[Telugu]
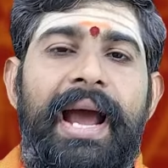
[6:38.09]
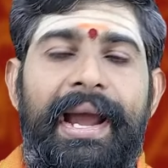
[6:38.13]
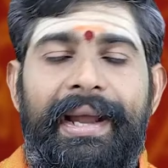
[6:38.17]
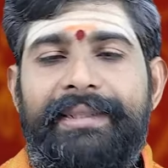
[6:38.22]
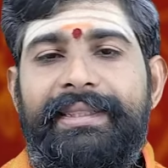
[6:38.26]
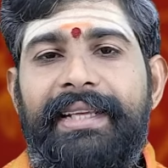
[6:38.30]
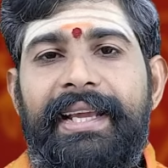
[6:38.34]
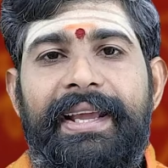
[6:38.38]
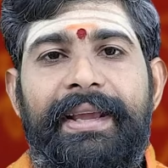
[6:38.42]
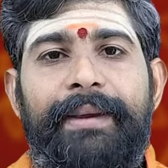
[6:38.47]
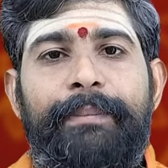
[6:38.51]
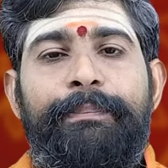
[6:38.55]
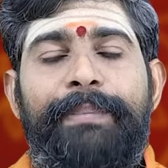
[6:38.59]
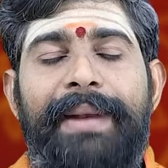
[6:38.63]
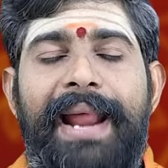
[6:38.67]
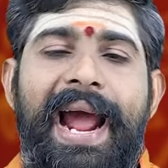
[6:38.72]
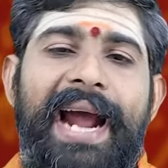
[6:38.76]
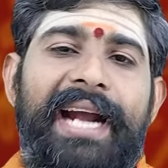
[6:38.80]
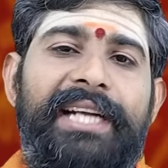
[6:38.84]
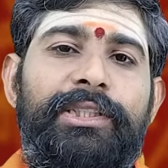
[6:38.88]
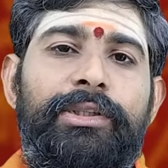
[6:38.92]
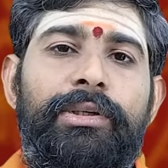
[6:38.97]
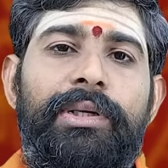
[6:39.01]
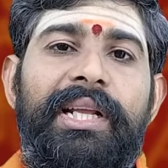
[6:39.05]
అయితే
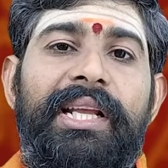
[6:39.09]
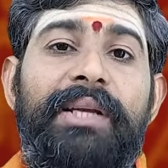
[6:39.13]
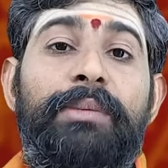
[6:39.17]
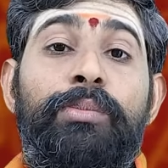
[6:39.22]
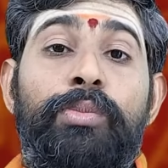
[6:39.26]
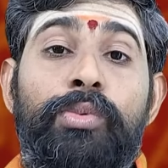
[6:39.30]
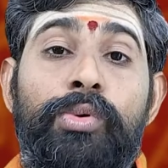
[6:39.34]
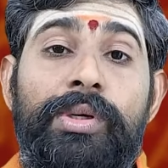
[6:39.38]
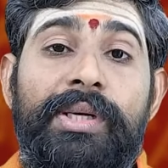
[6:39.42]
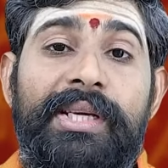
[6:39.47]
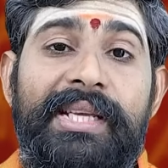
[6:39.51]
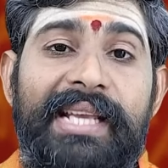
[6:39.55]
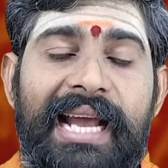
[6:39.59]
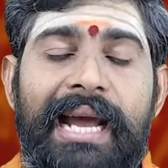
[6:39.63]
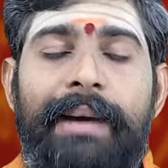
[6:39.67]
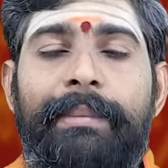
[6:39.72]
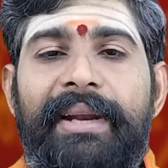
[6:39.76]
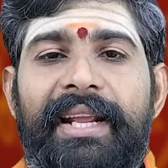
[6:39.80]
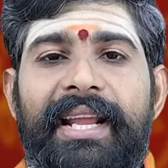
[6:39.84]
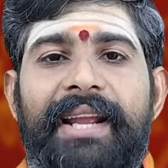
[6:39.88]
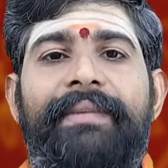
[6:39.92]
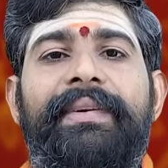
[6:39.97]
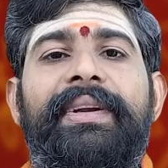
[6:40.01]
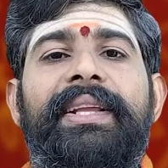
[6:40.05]
ప్రేక్షకులకి ముఖ్య
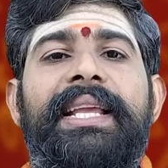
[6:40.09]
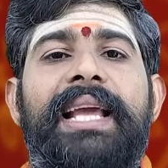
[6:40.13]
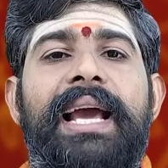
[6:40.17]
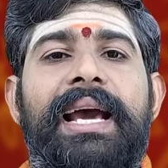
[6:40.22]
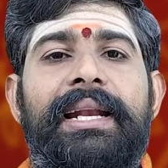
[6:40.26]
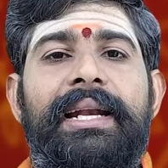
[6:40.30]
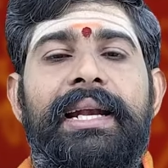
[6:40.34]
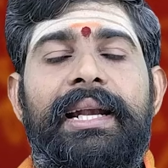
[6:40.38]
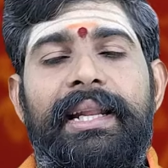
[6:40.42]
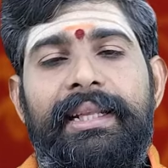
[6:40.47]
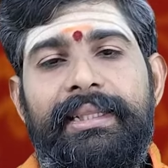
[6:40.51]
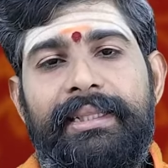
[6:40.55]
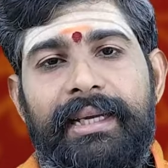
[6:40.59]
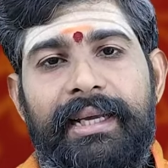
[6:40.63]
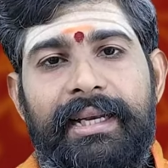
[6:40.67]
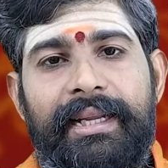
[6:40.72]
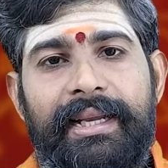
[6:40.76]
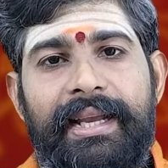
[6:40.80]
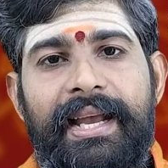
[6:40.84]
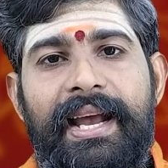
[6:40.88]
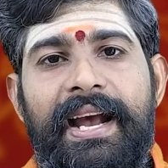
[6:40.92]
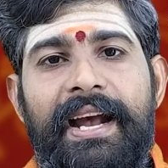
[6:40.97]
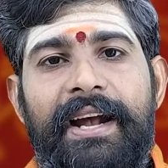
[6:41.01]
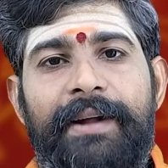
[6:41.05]
గమనిక ఏమిటయ్యా అన్నట్లయితే
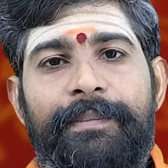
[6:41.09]
కనుక